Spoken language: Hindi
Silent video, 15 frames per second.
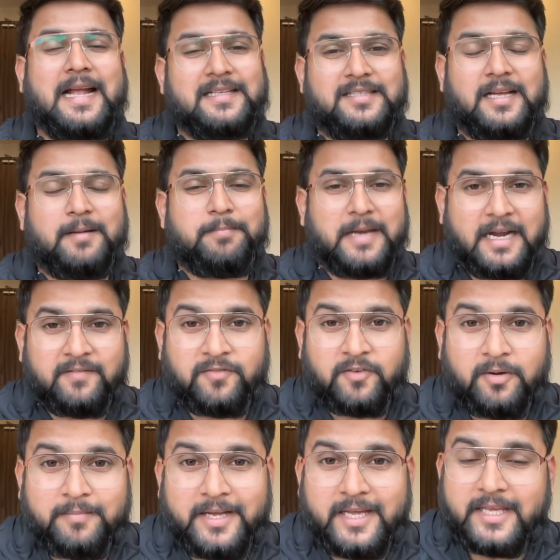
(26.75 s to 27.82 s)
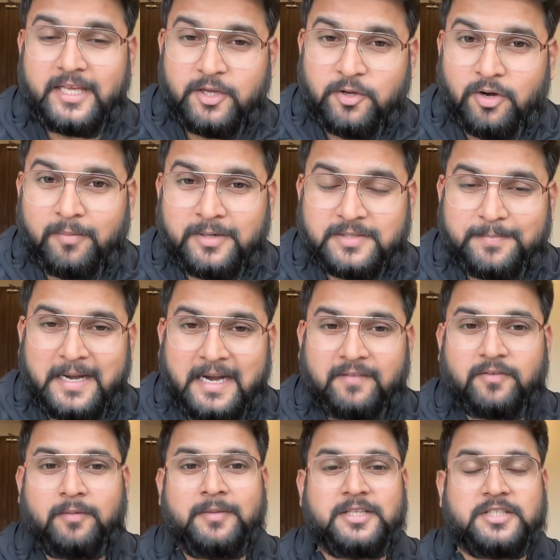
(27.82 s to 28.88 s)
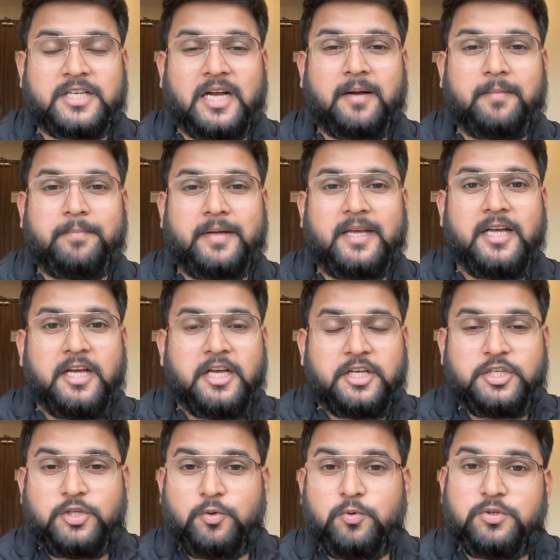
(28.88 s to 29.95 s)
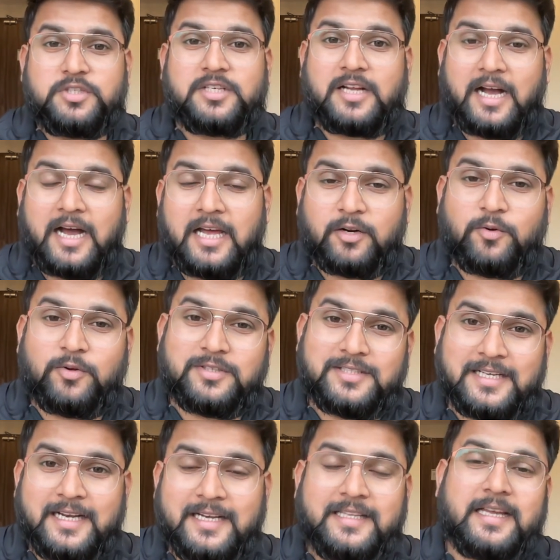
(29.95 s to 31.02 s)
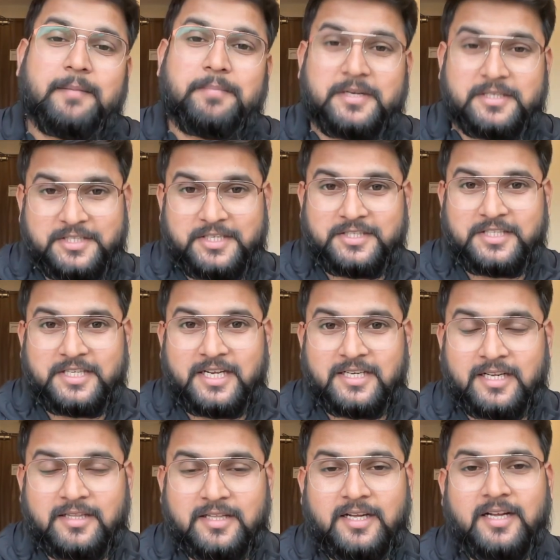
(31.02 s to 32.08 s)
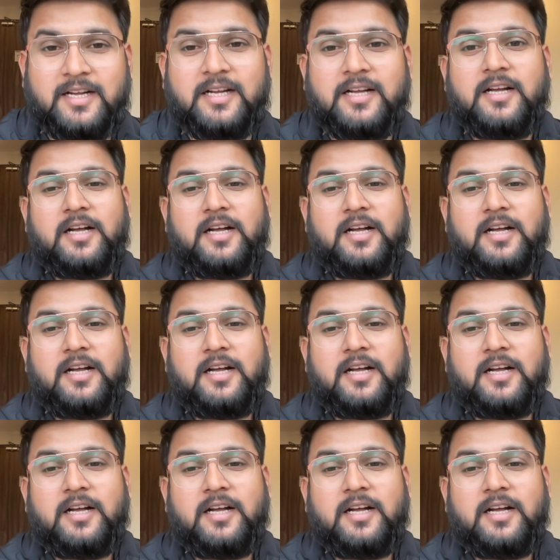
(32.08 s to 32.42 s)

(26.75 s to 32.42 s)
ऐसा प्लेटफॉर्म है ई कॉमर्स प्लेटफॉर्म है जहाँ पे यूज्ड कार को सेल या परचेज किया जाता है